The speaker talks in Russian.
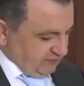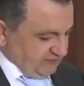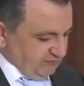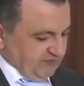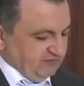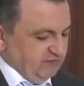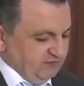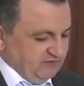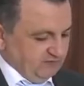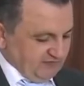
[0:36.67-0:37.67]
Это первая в
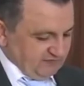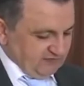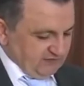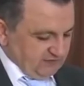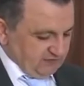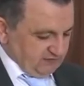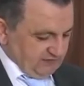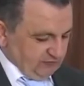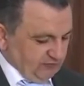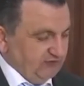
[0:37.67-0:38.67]
мире маска,
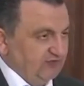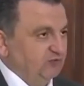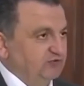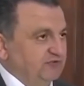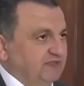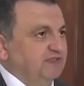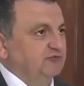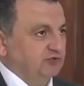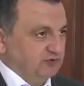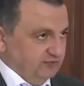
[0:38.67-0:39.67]
которая работает на
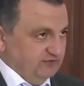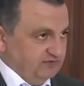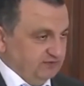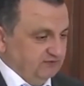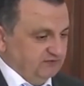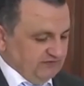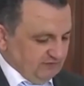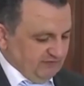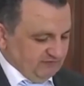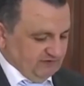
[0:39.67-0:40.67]
электронных принципах.
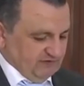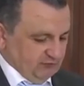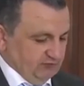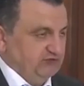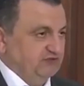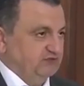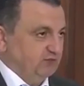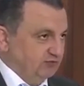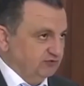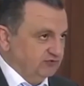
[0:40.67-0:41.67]
Все маски, которые сейчас
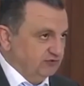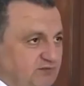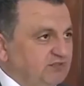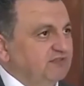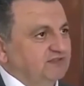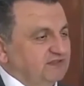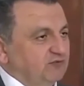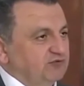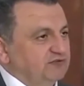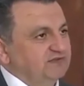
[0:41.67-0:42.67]
используются, были
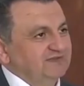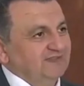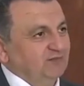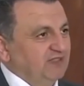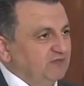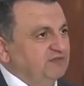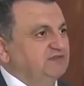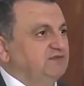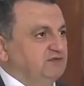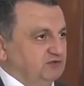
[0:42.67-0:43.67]
разработаны не для борьбы
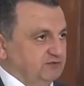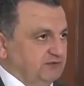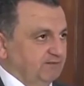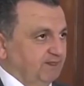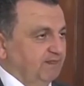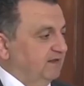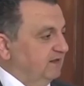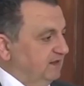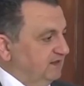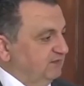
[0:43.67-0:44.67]
с вирусами,
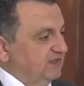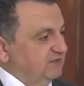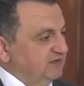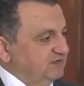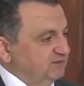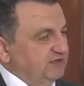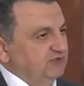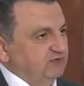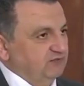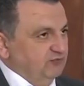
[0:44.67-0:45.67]
а для борьбы с
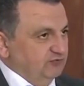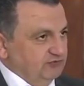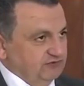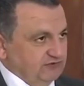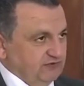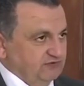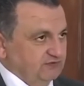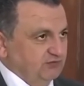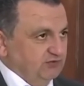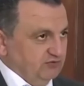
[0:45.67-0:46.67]
пылью в воздухе,
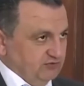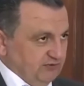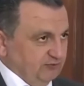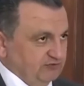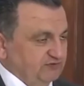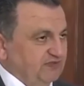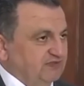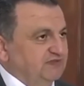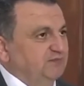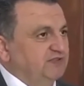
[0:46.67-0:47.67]
с пылью, допустим,
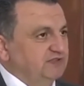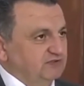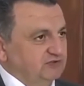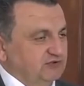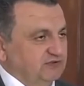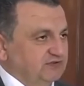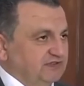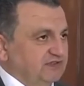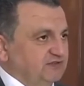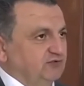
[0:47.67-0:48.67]
за запыленностью или
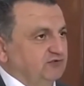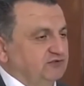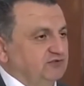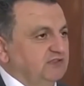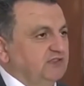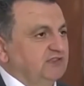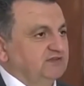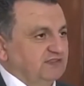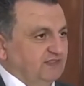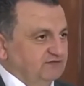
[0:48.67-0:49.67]
загрязненностью
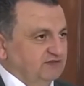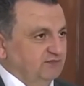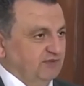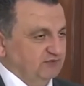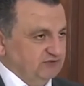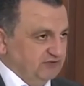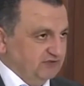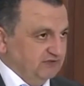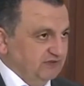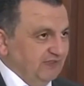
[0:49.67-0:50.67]
цеховских
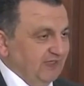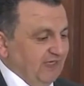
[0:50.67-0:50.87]
помещений.